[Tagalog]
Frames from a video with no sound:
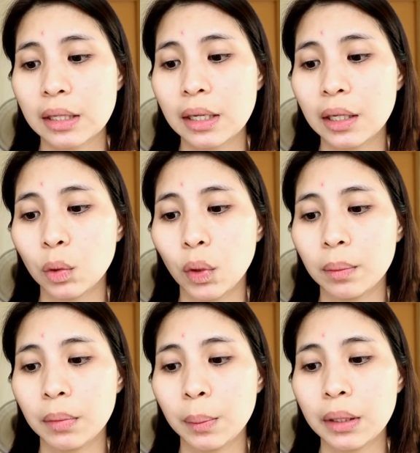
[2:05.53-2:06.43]

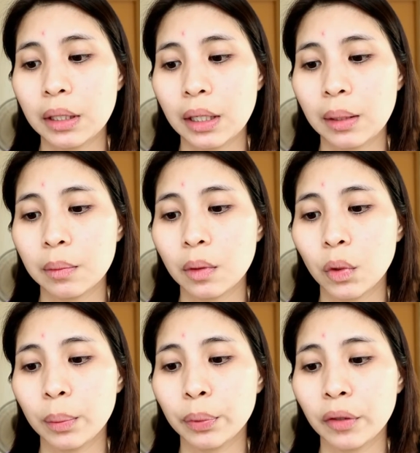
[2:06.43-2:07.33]
3-in-1 BB Cream
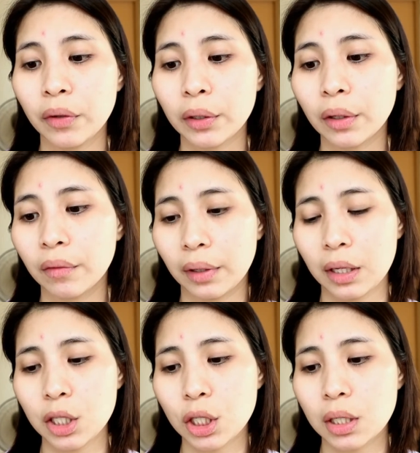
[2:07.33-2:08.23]
with Perfect
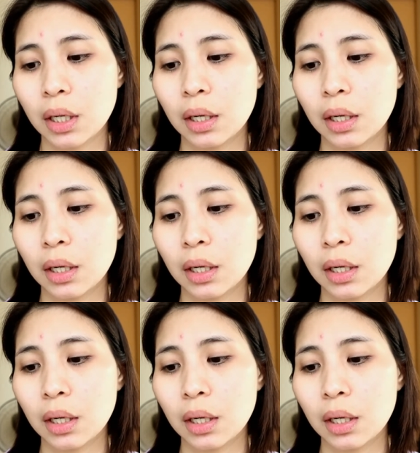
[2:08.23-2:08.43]
Coverage,